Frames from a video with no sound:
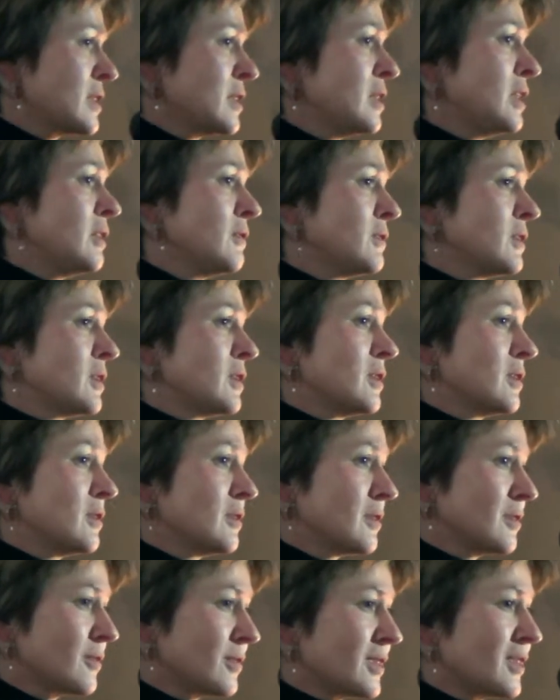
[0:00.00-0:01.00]
а завтра
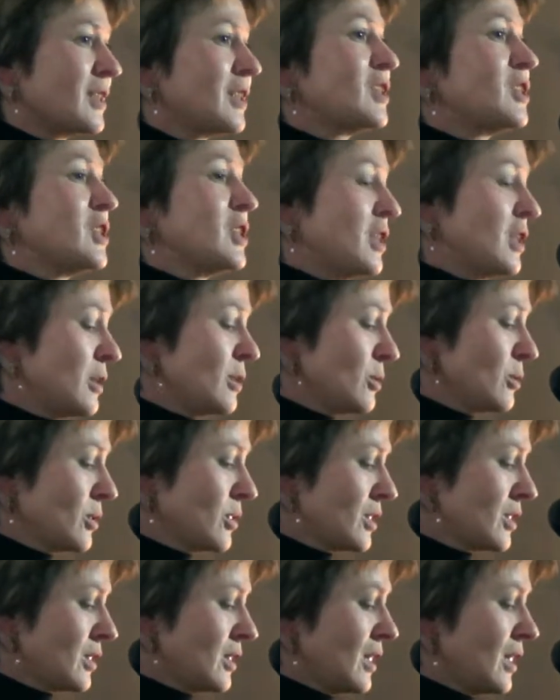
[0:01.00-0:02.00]

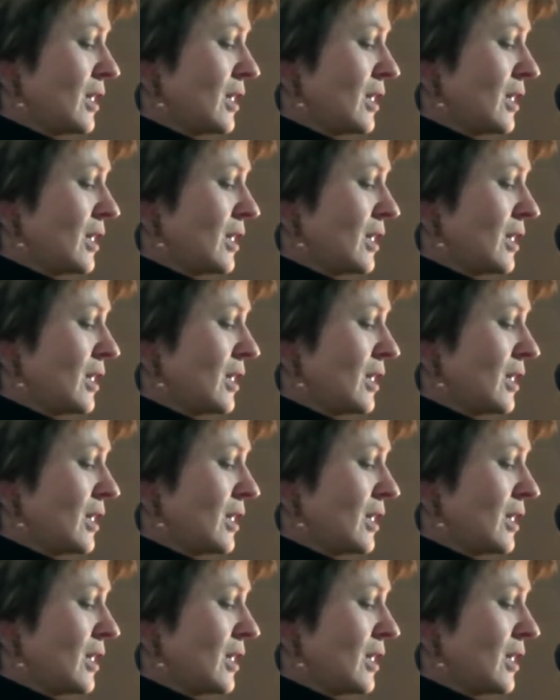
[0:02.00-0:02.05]
встречают,